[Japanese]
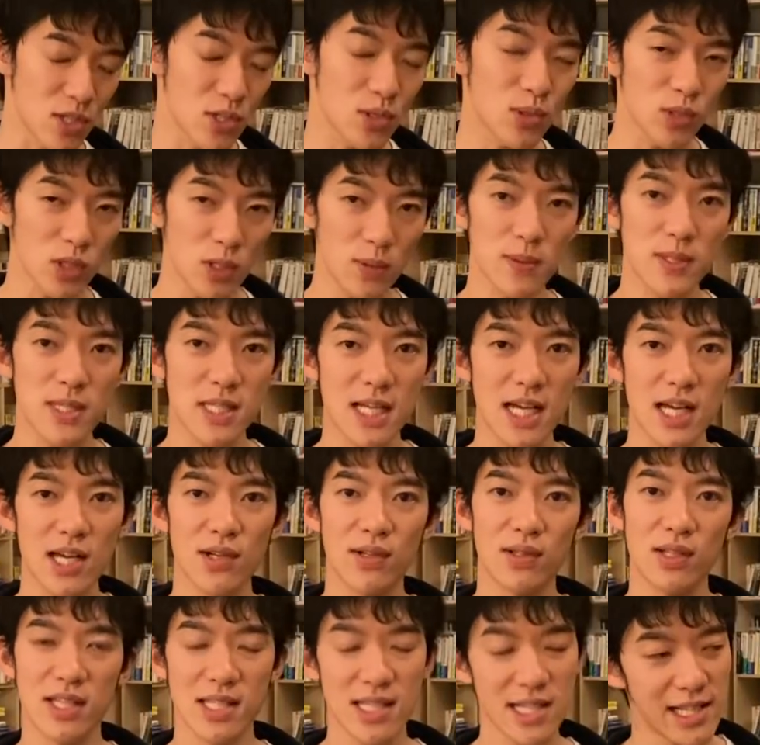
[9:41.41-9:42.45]
仕事でも使え
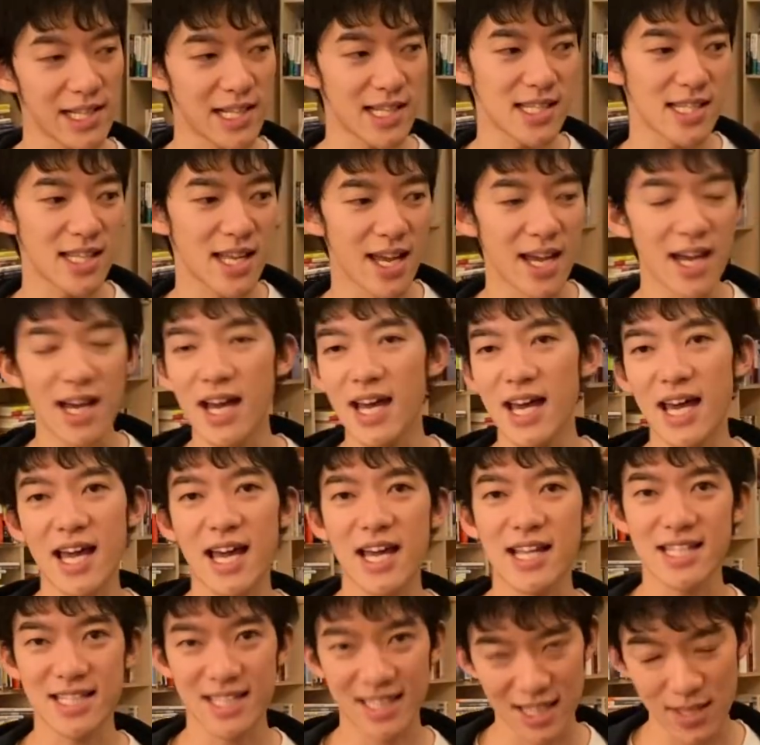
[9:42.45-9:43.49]
るんで、ぜひですね、
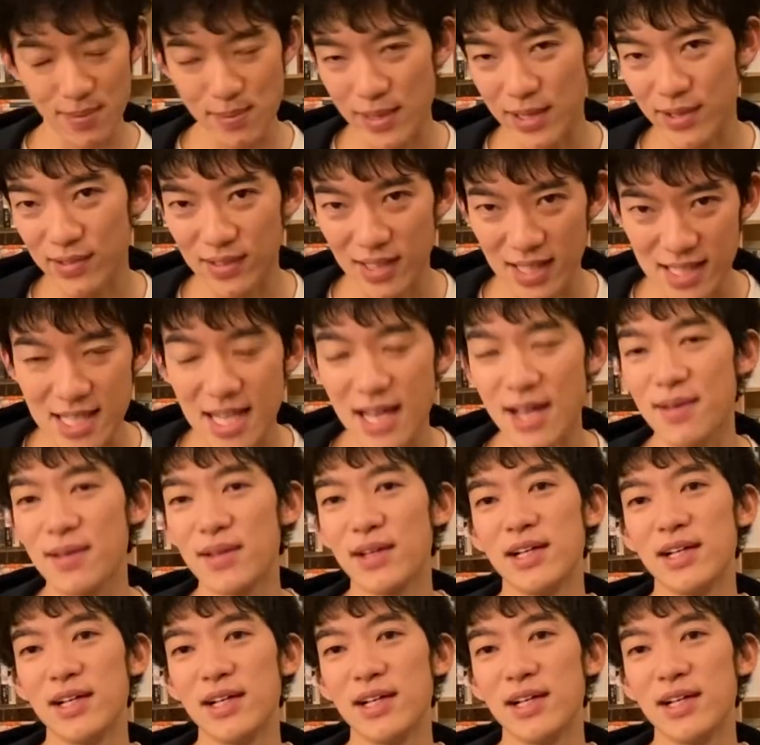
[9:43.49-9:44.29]
えー、使ってみてください。